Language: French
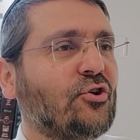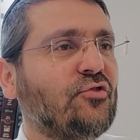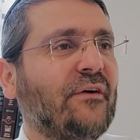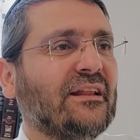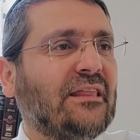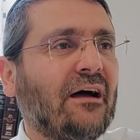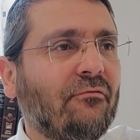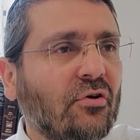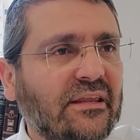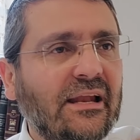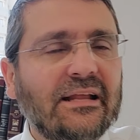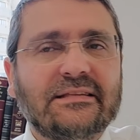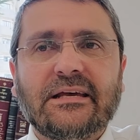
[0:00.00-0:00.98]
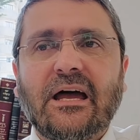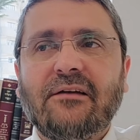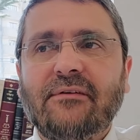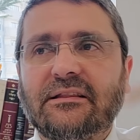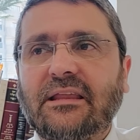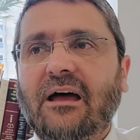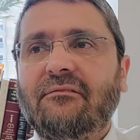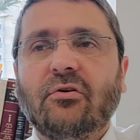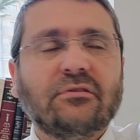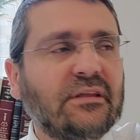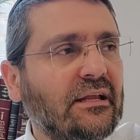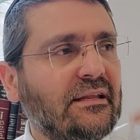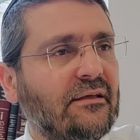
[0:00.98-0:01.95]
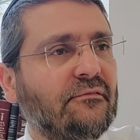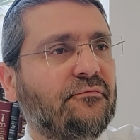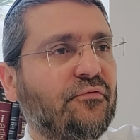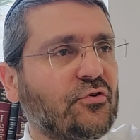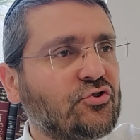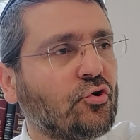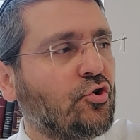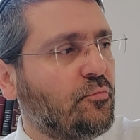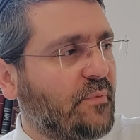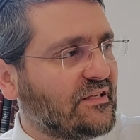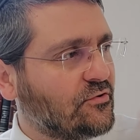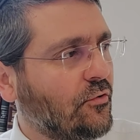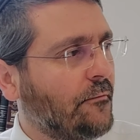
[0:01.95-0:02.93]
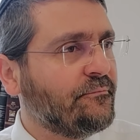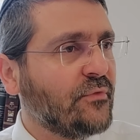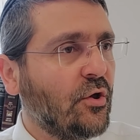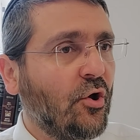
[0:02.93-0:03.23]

Tu vas t'inventer les tsaras, il va t'inventer des fausses occupations